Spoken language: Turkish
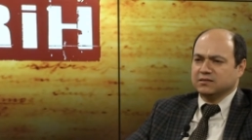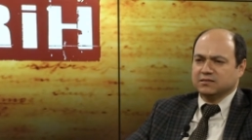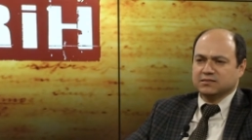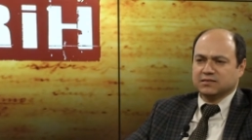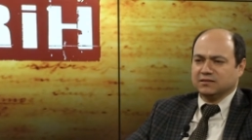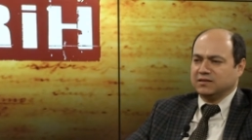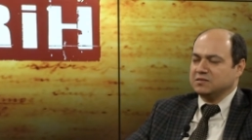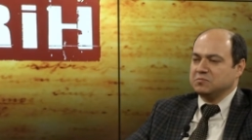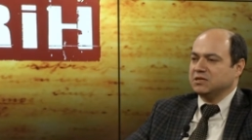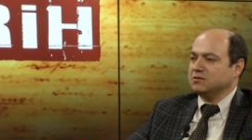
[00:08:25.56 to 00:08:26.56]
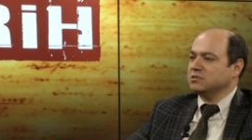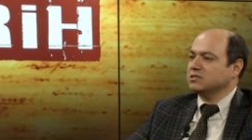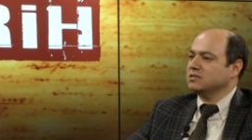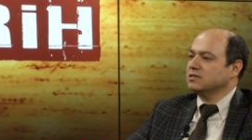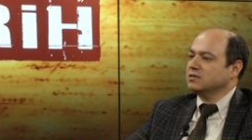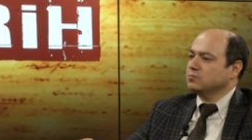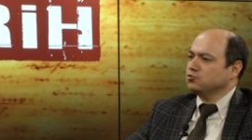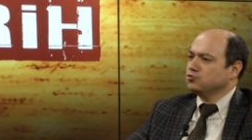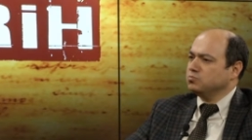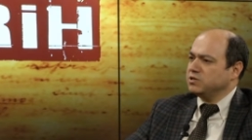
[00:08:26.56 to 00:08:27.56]
zannetmeyelim ki
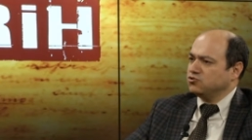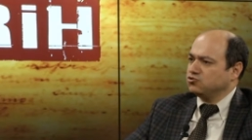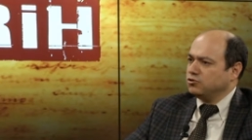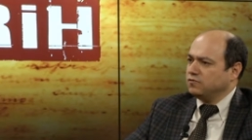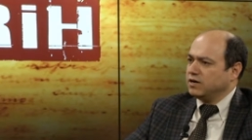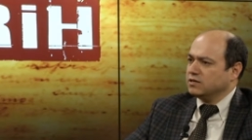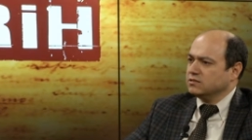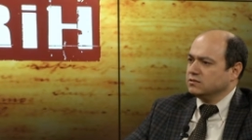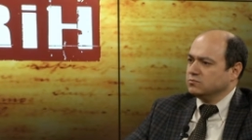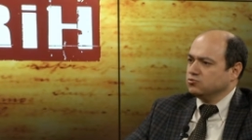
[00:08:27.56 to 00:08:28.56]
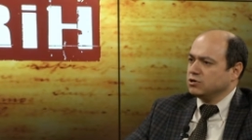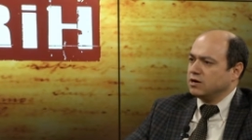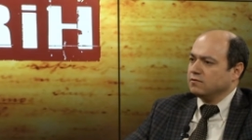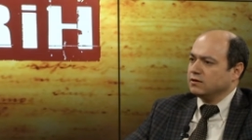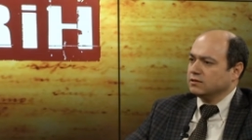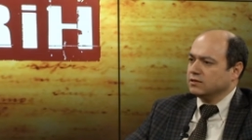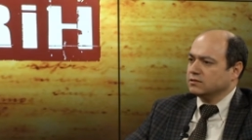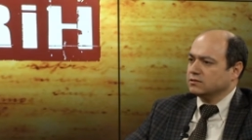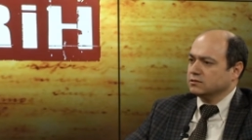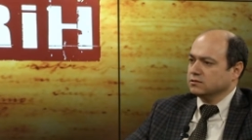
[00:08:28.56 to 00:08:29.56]
bugün petrol vardı, bu
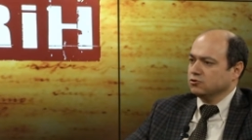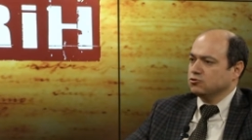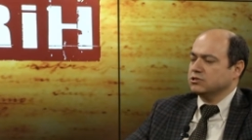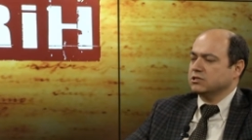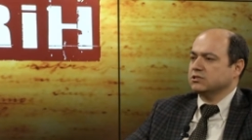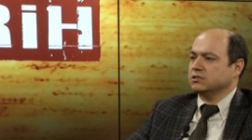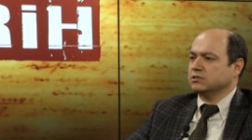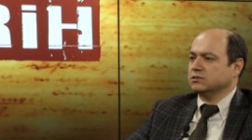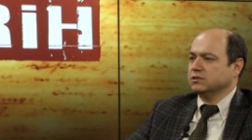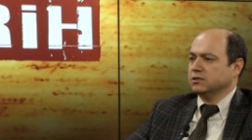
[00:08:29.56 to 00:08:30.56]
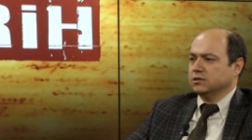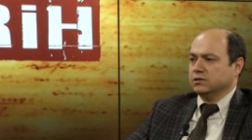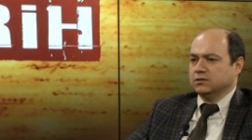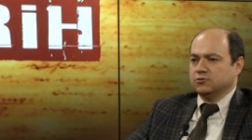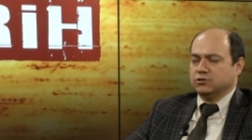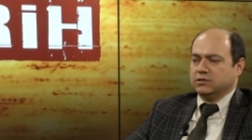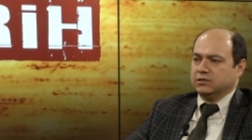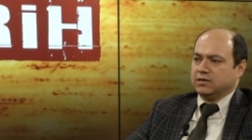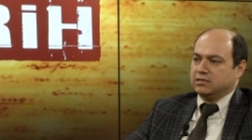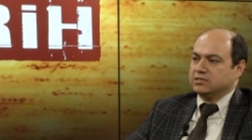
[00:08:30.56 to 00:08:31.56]
kavgalar, e, gözyaşları, e,
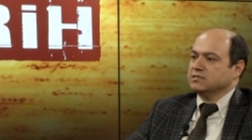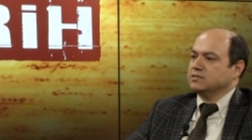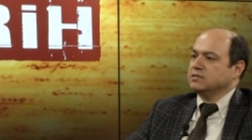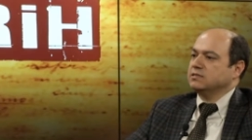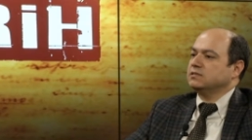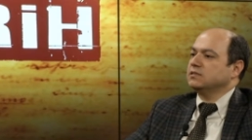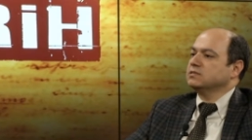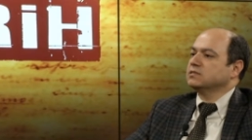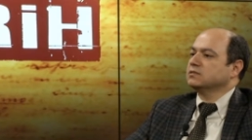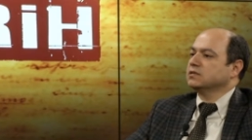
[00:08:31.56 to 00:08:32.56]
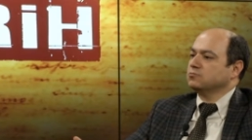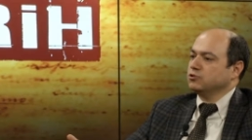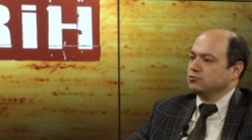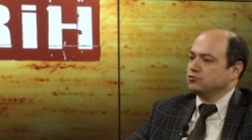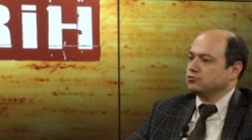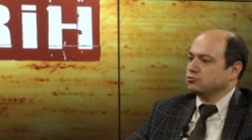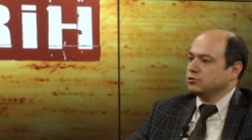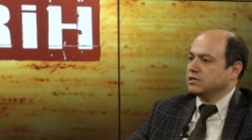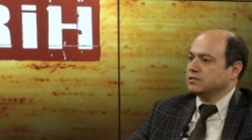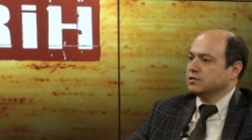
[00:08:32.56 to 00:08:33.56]
özellikle haçlı zihniyetiyle insanlar buraya
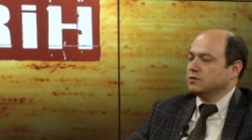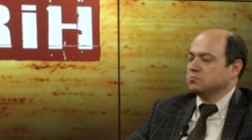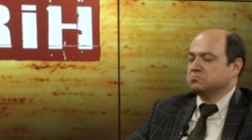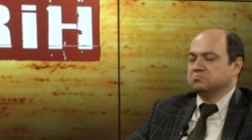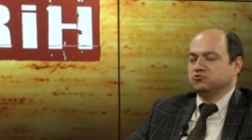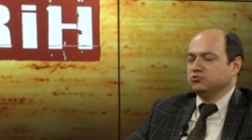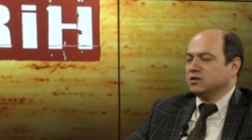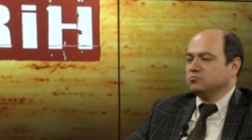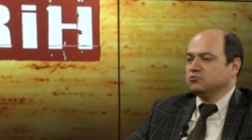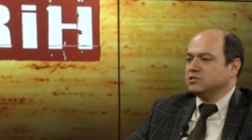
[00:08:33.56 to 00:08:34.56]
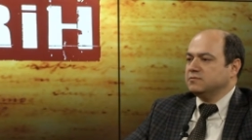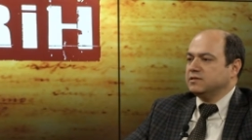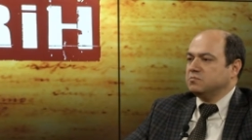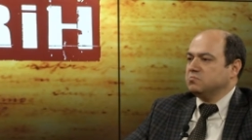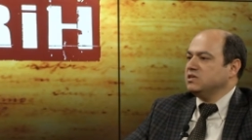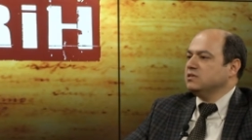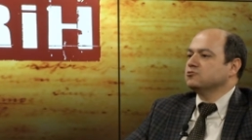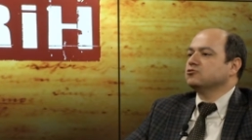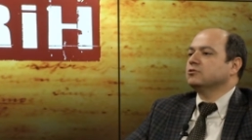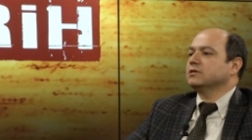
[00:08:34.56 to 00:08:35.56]
üşüştüler. Bundan muhtemelen bin yıl
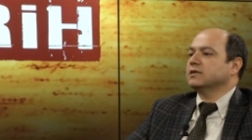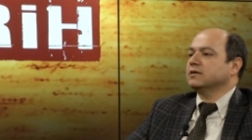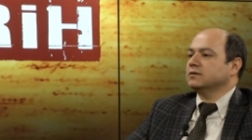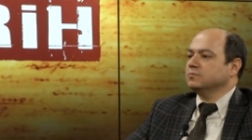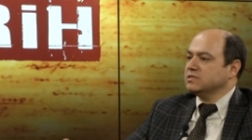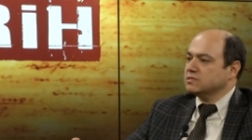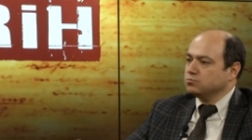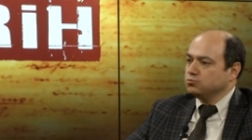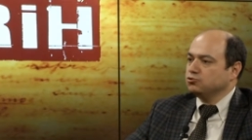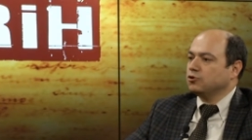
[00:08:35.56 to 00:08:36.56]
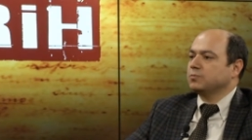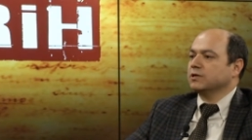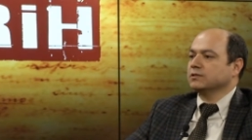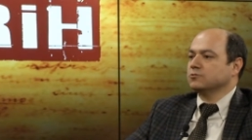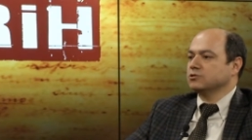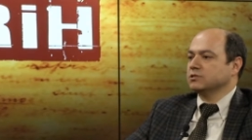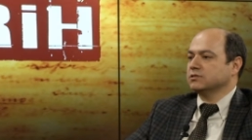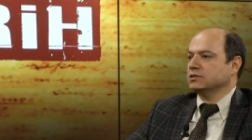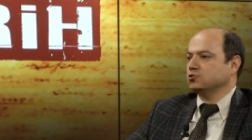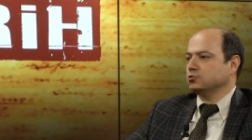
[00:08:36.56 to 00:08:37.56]
sonra da biz bu topraklar
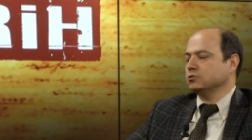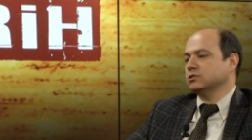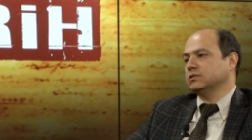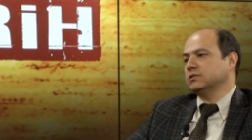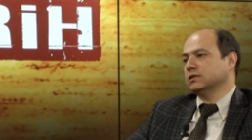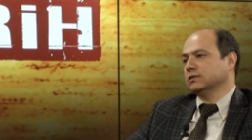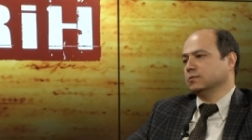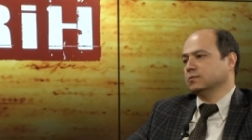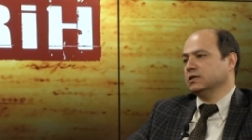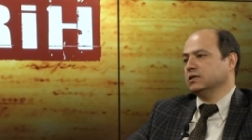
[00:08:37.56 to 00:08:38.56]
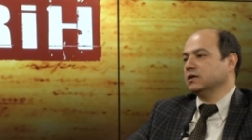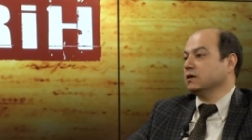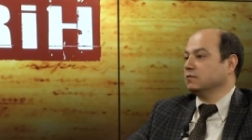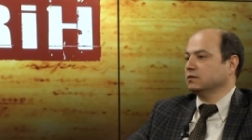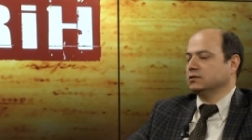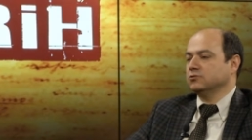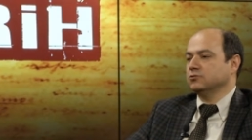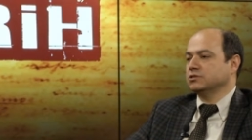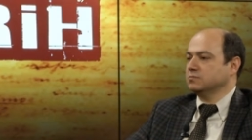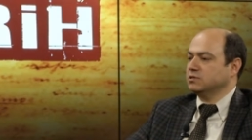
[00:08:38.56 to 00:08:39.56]
üzerinde çok ciddi anlamda yine kavgaları
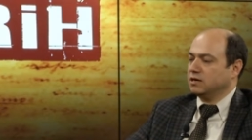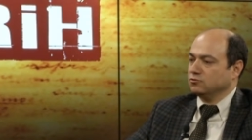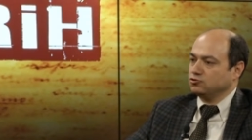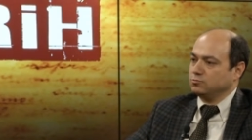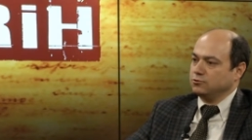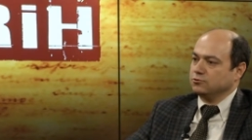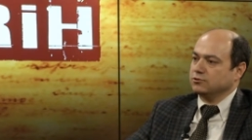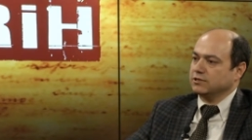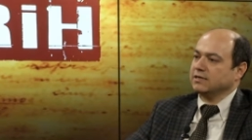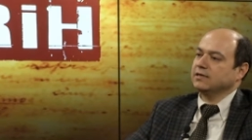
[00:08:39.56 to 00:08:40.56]
göreceğiz. Bir antropolog olarak